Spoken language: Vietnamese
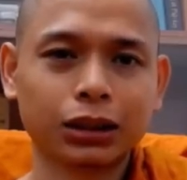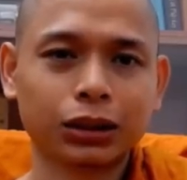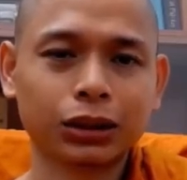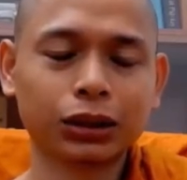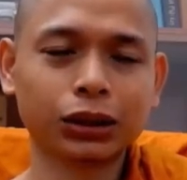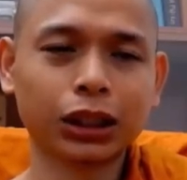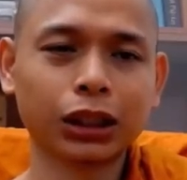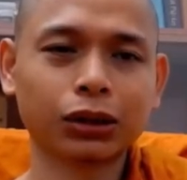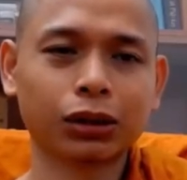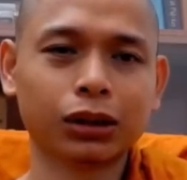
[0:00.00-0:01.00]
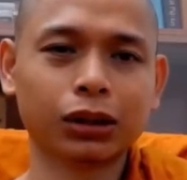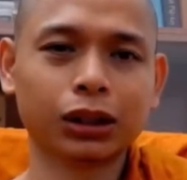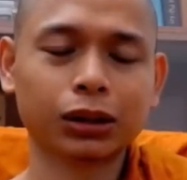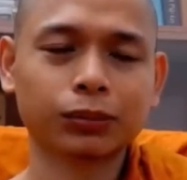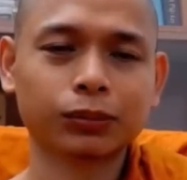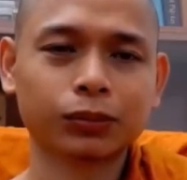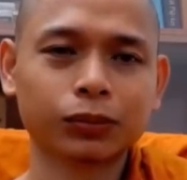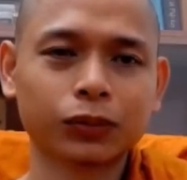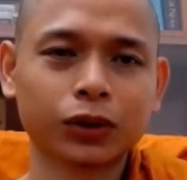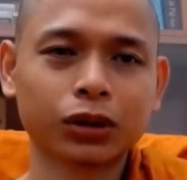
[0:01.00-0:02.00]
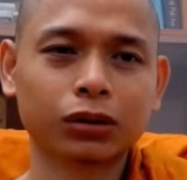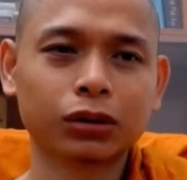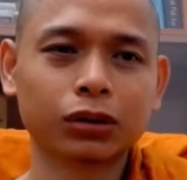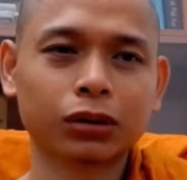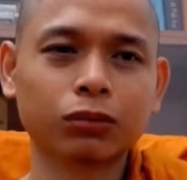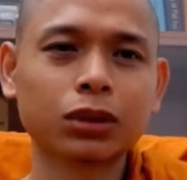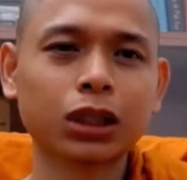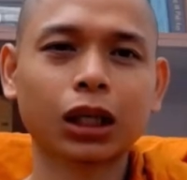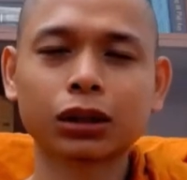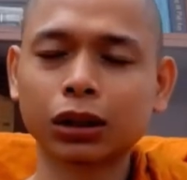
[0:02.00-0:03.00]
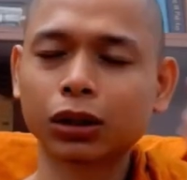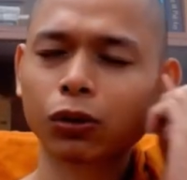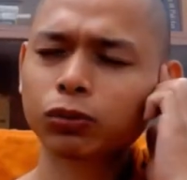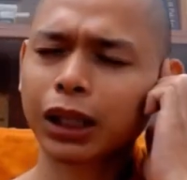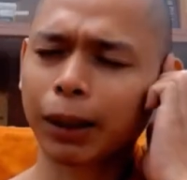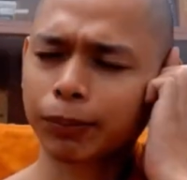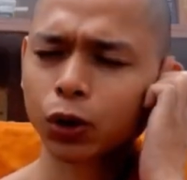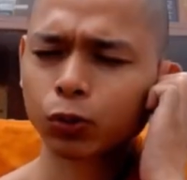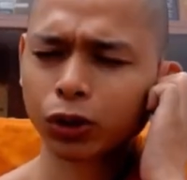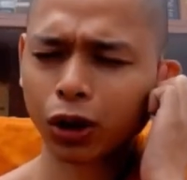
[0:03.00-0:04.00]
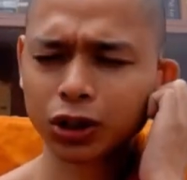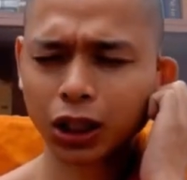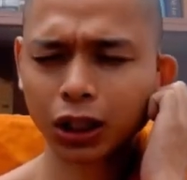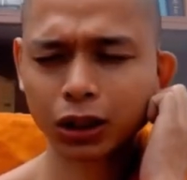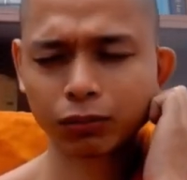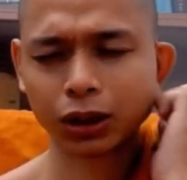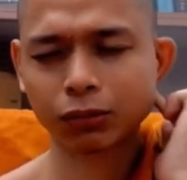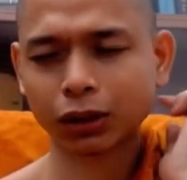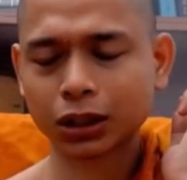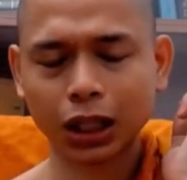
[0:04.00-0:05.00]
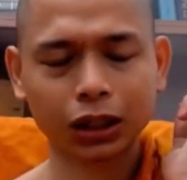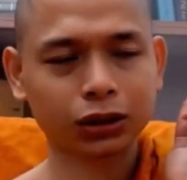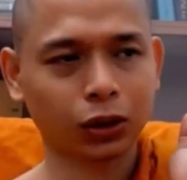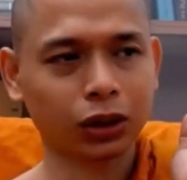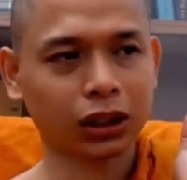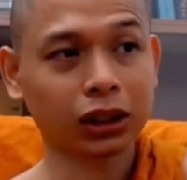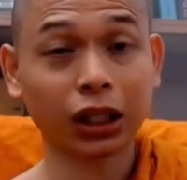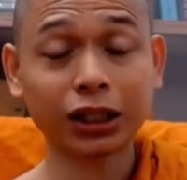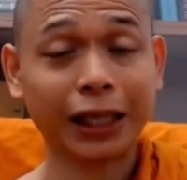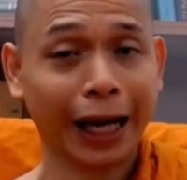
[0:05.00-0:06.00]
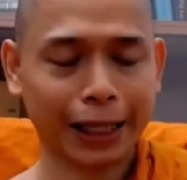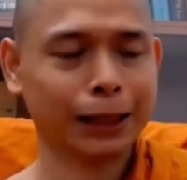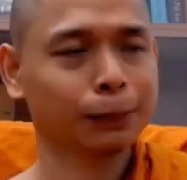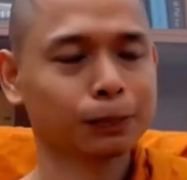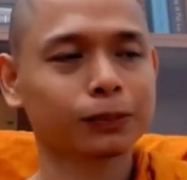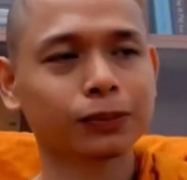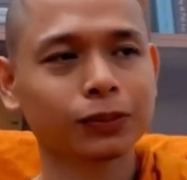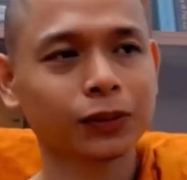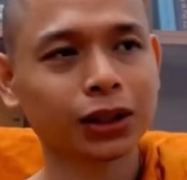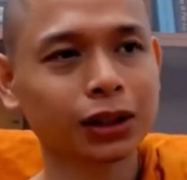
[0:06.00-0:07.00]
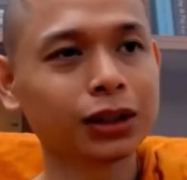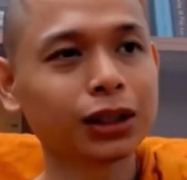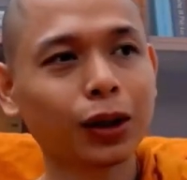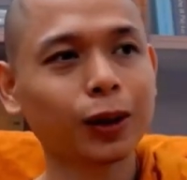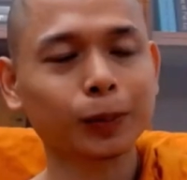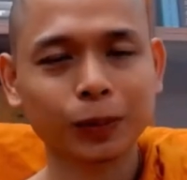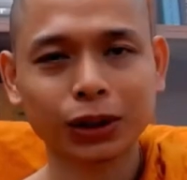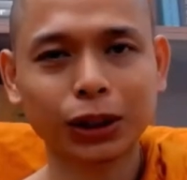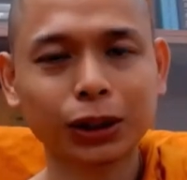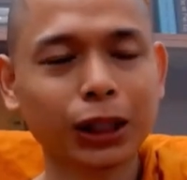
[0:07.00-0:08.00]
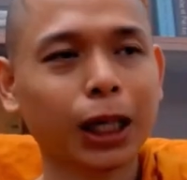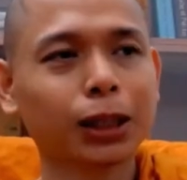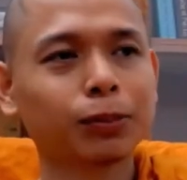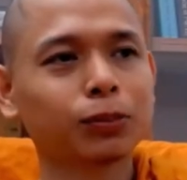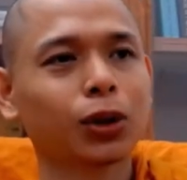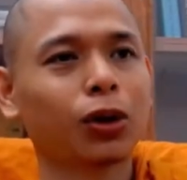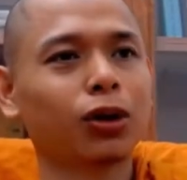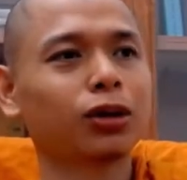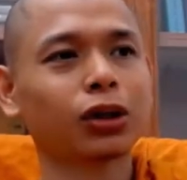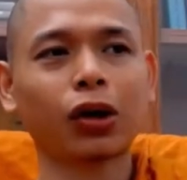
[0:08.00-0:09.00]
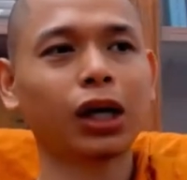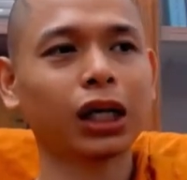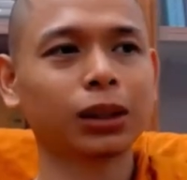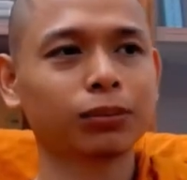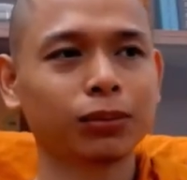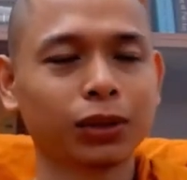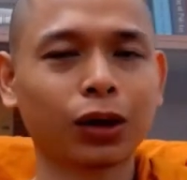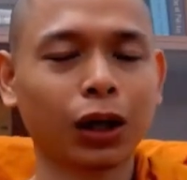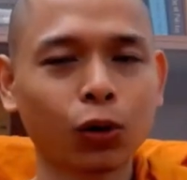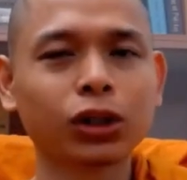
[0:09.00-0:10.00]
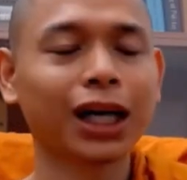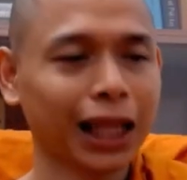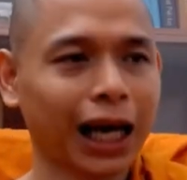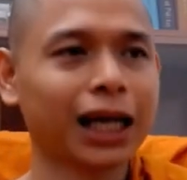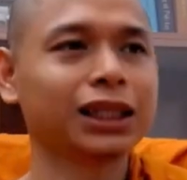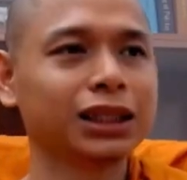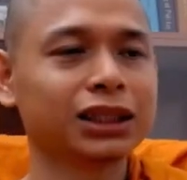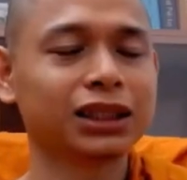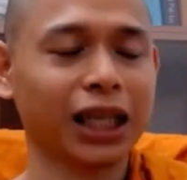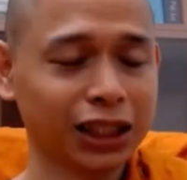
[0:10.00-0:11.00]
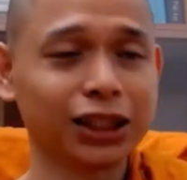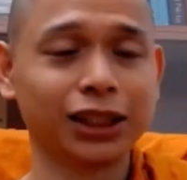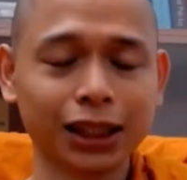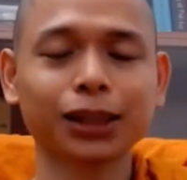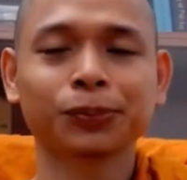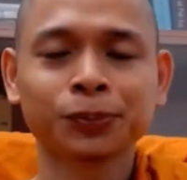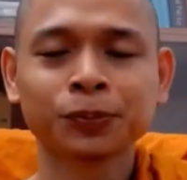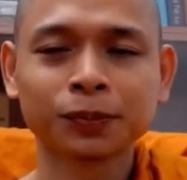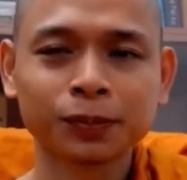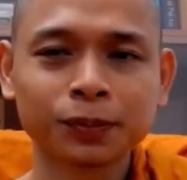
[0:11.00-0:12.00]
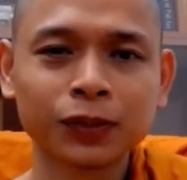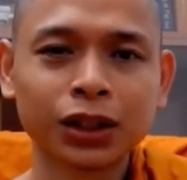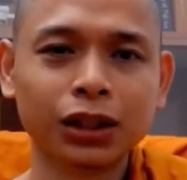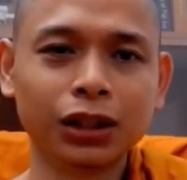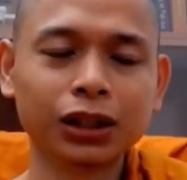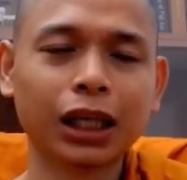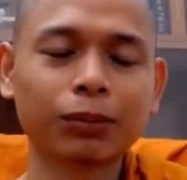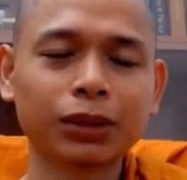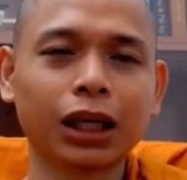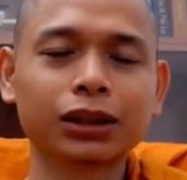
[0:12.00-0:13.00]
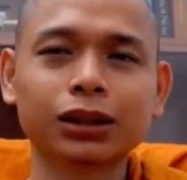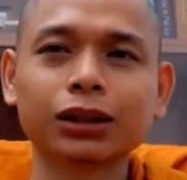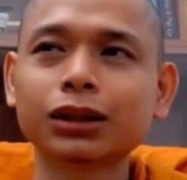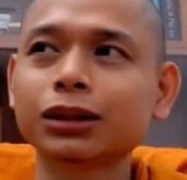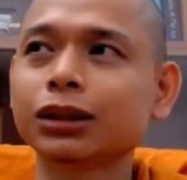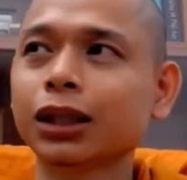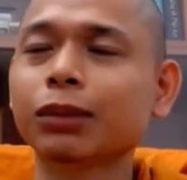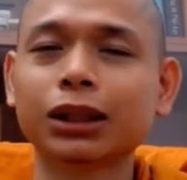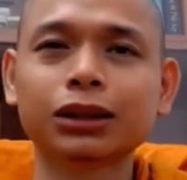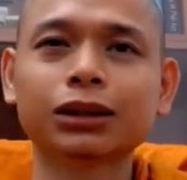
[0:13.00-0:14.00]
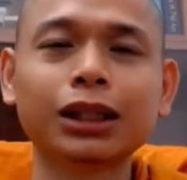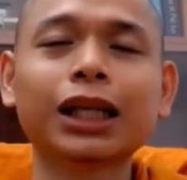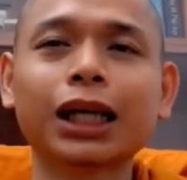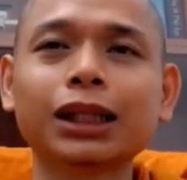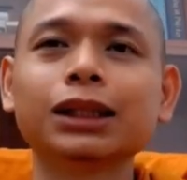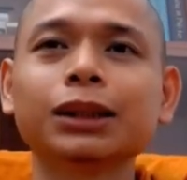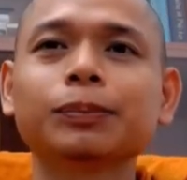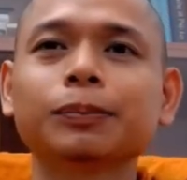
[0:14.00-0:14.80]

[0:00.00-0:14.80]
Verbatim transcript: nó tượng trưng cho người đó cũng sân thì nó cũng chậm nó cũng khó sân lắm nhưng mà sân rồi là nó nhớ dai lắm cái thứ đó nhớ dai khó khó hết lắm lâu lâu nhớ lại giận nữa nửa đêm giận nữa giật mình tỉnh dậy nữa